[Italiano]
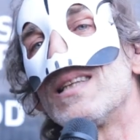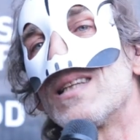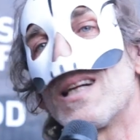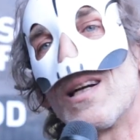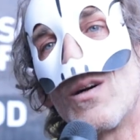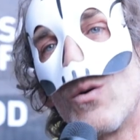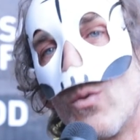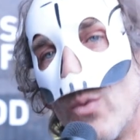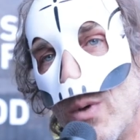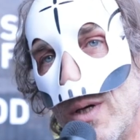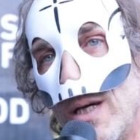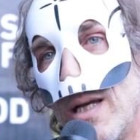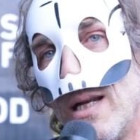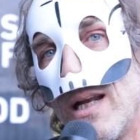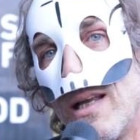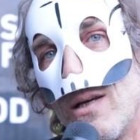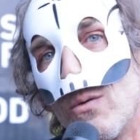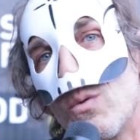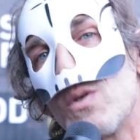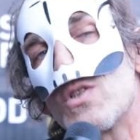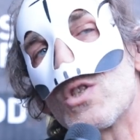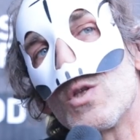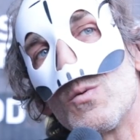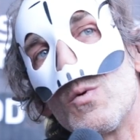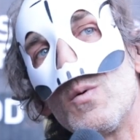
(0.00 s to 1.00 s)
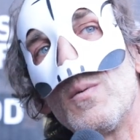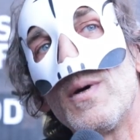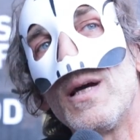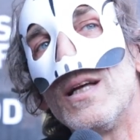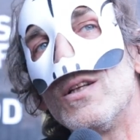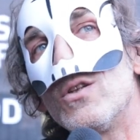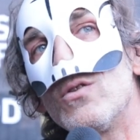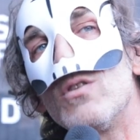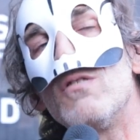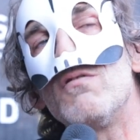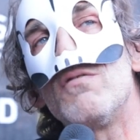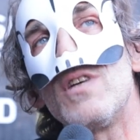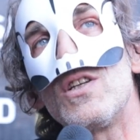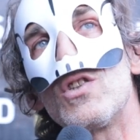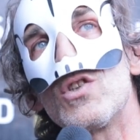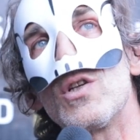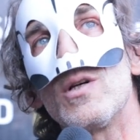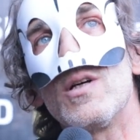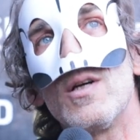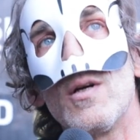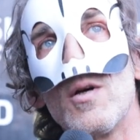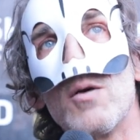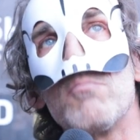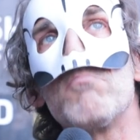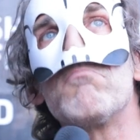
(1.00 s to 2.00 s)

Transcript: è tranquilla. In questo momento invece